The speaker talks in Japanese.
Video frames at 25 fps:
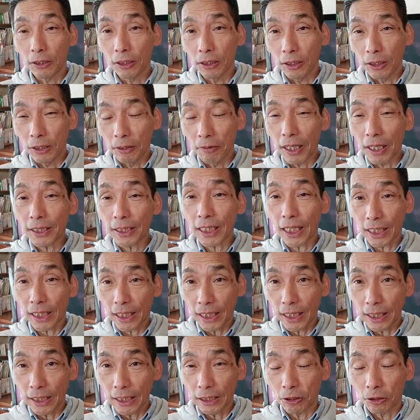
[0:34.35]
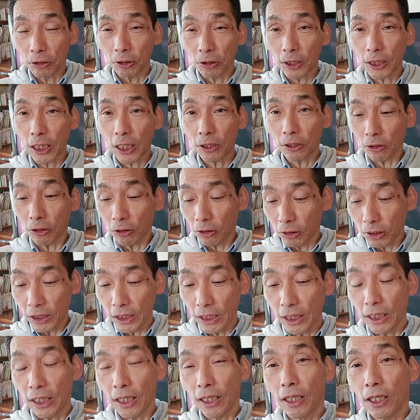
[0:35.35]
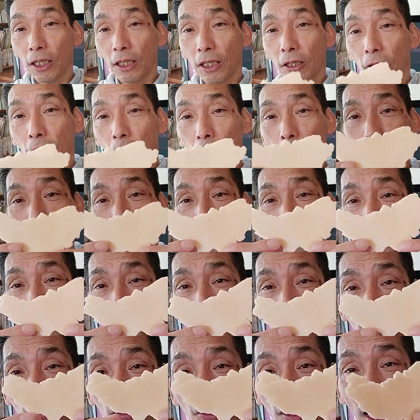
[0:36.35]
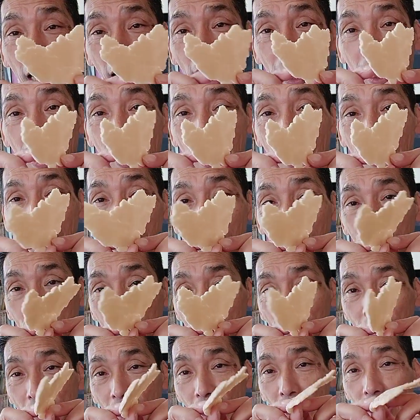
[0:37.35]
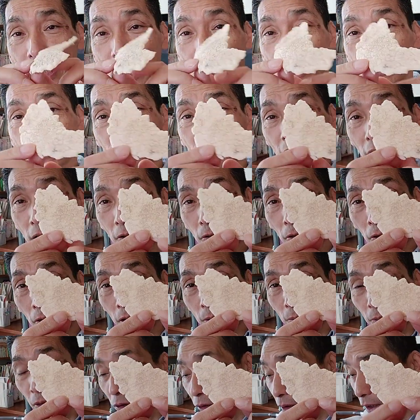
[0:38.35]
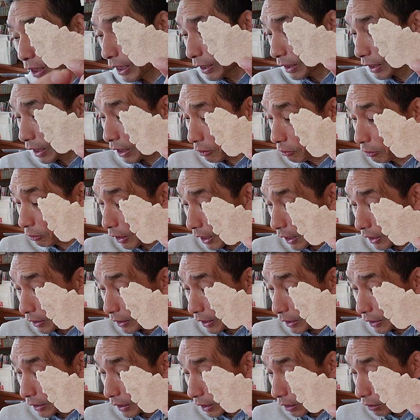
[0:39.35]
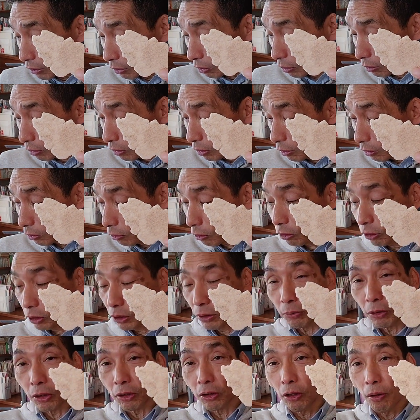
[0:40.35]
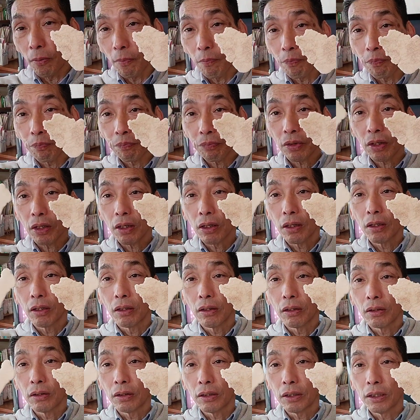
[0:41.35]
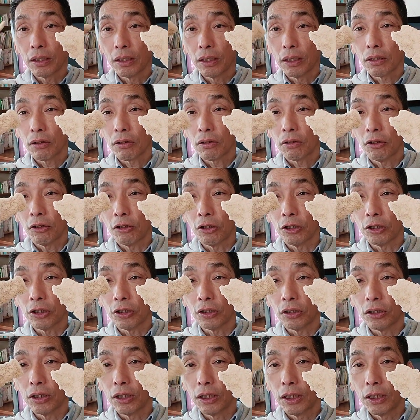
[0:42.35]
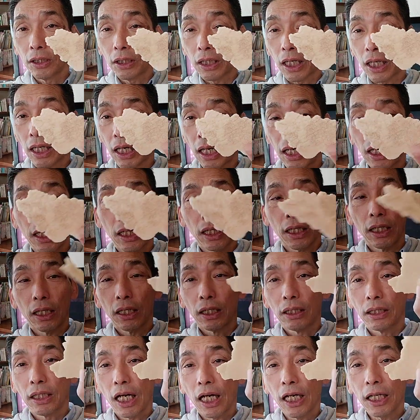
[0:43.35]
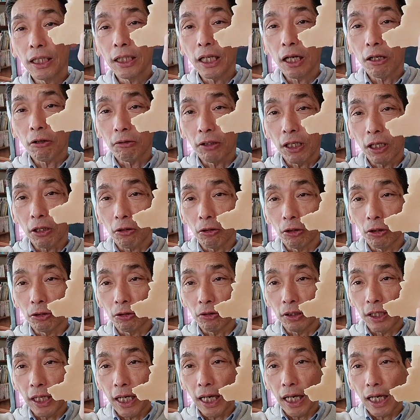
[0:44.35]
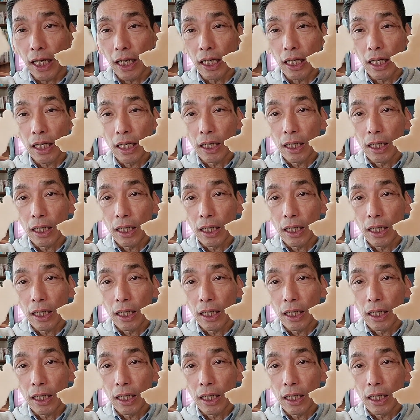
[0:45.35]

庭先、駐車場に、こういうものがよく捨てられるんです。こういうもの。なんだかよくわかんないんだけど。こういうもの。こういう。なんか、なんだろうね、こういうのね。